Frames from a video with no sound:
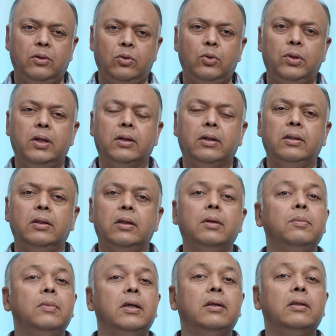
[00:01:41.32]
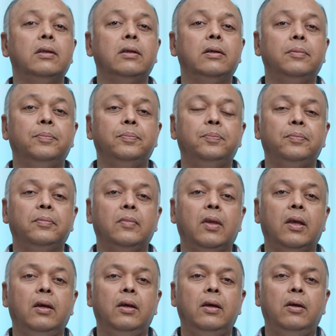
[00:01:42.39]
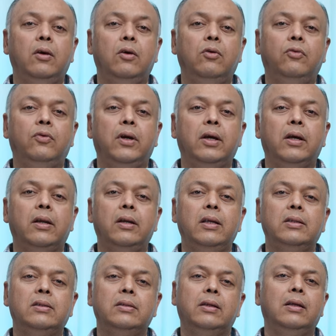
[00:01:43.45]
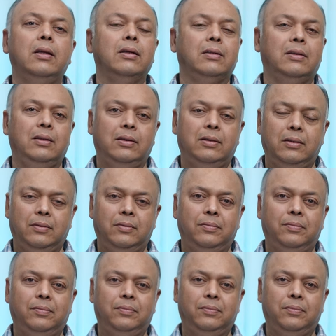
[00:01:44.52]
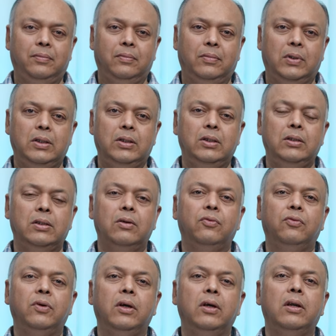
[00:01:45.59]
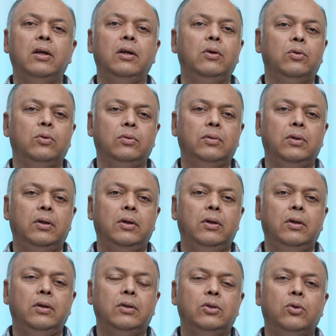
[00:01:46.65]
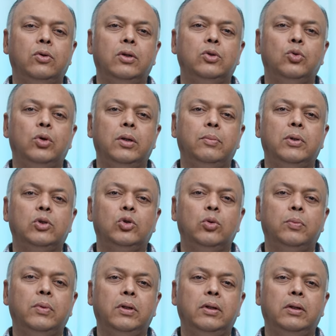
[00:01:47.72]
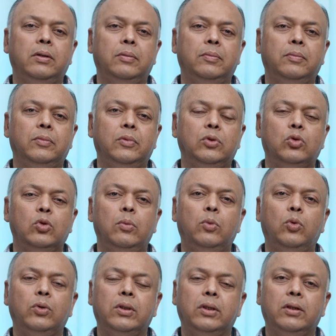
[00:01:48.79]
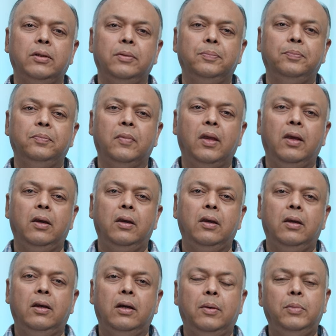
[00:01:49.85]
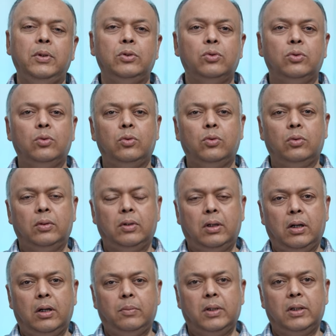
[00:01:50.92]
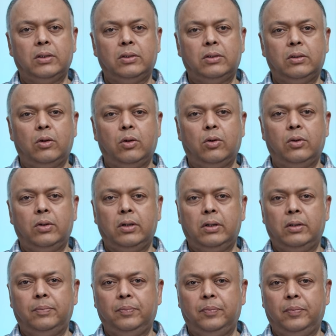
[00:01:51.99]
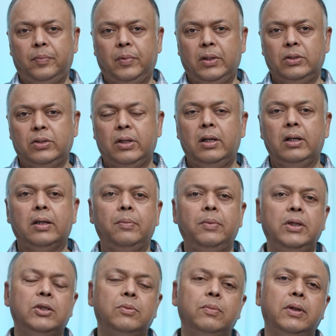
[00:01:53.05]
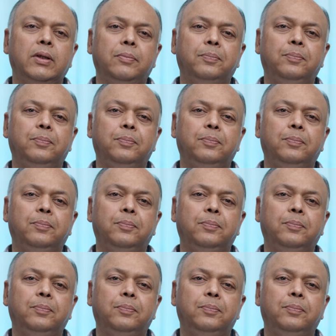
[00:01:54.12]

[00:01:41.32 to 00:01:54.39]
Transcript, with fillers: दुनिया के अंदर हम देखते हैं फेयरनेस नहीं लगती कि चीज़ें फेयरली हों छोटे छोटे बच्चों पे जुल्म होते हैं अभी जो हमास और इसराइल के बीच में